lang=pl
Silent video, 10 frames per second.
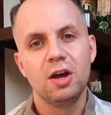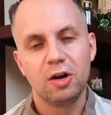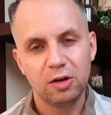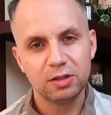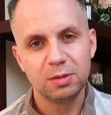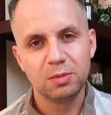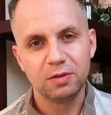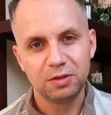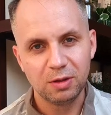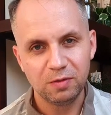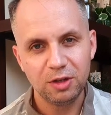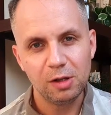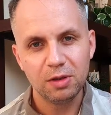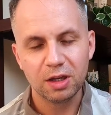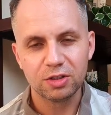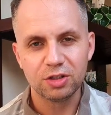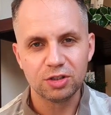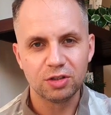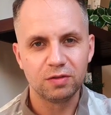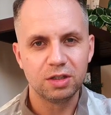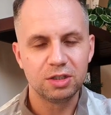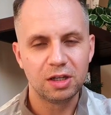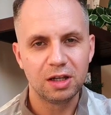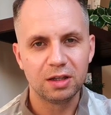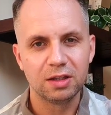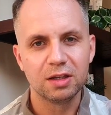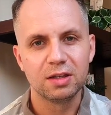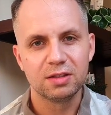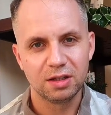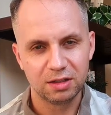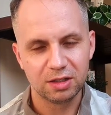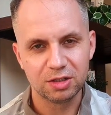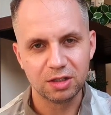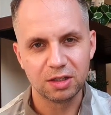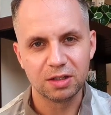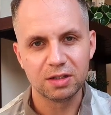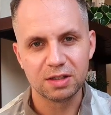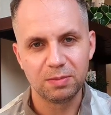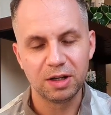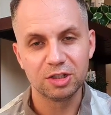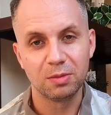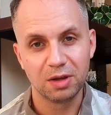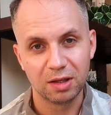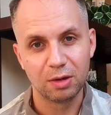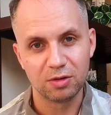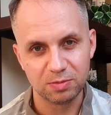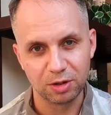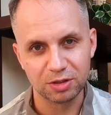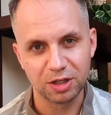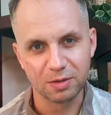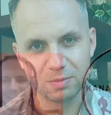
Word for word: O tym w tym filmie Krzysztof Niedzielan. Serdecznie zapraszam kanał o sporcie.